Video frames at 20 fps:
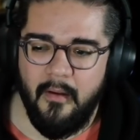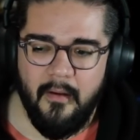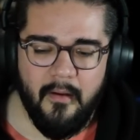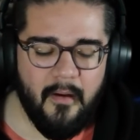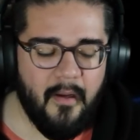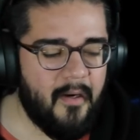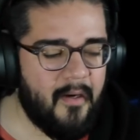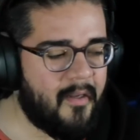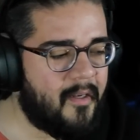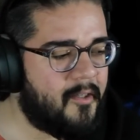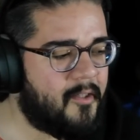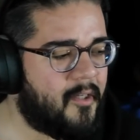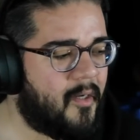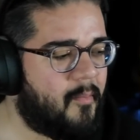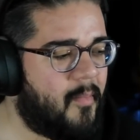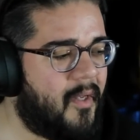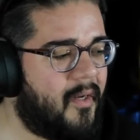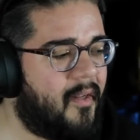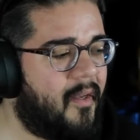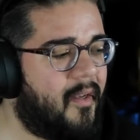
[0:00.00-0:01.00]
Arkadaşlar
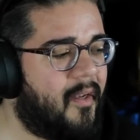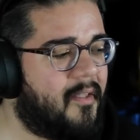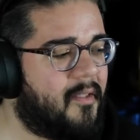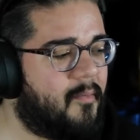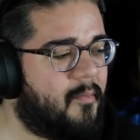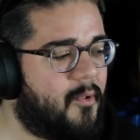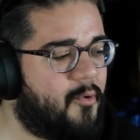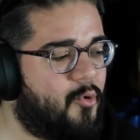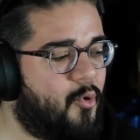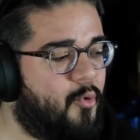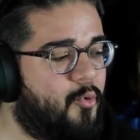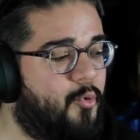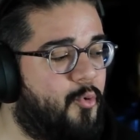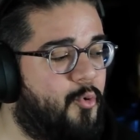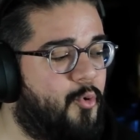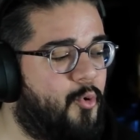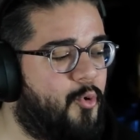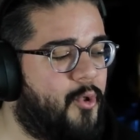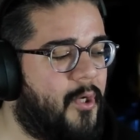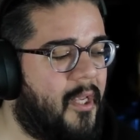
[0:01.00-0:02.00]
ben hayatımda çok
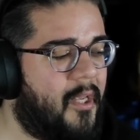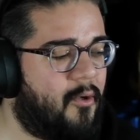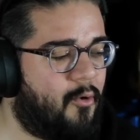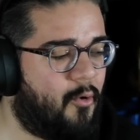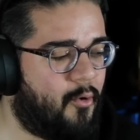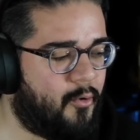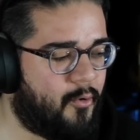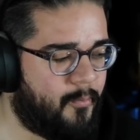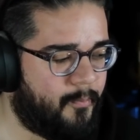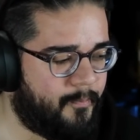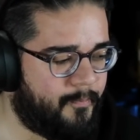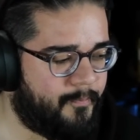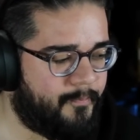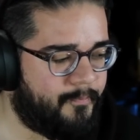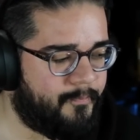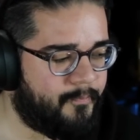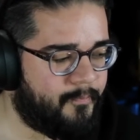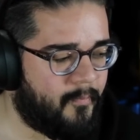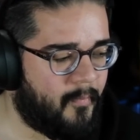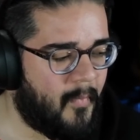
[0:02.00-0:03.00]
düşük şey gördüm.
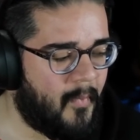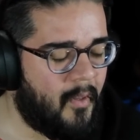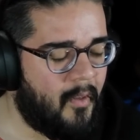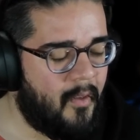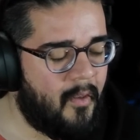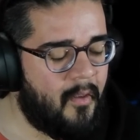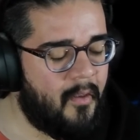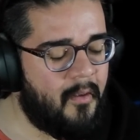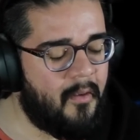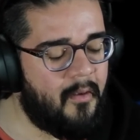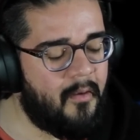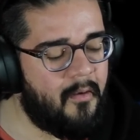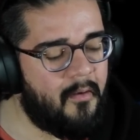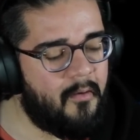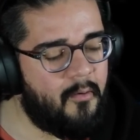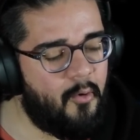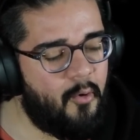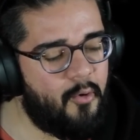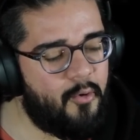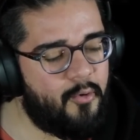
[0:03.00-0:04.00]

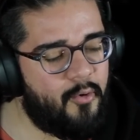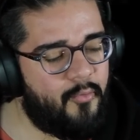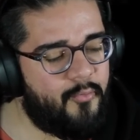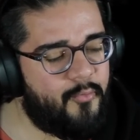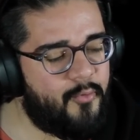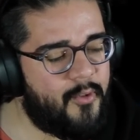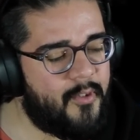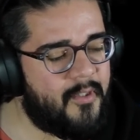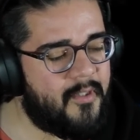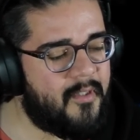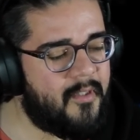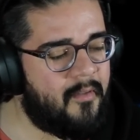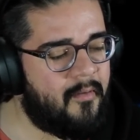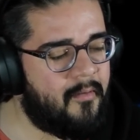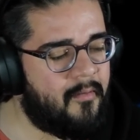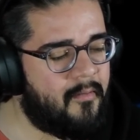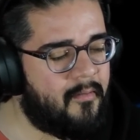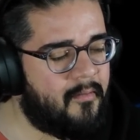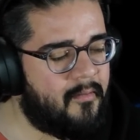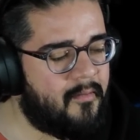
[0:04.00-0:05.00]
Lord of the Rings'in
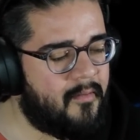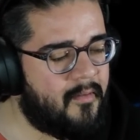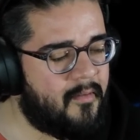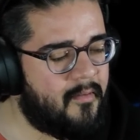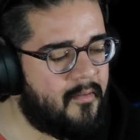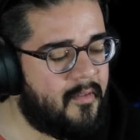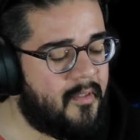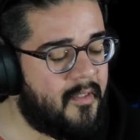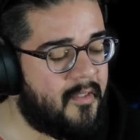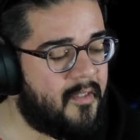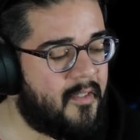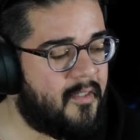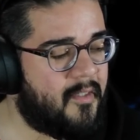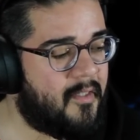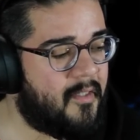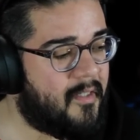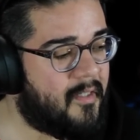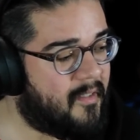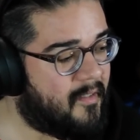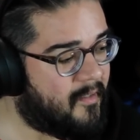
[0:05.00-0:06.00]

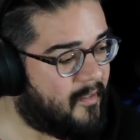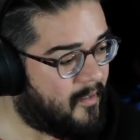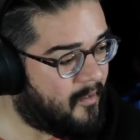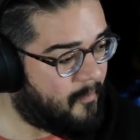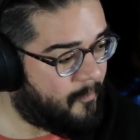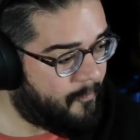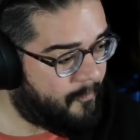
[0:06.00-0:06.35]
dizisini izledim.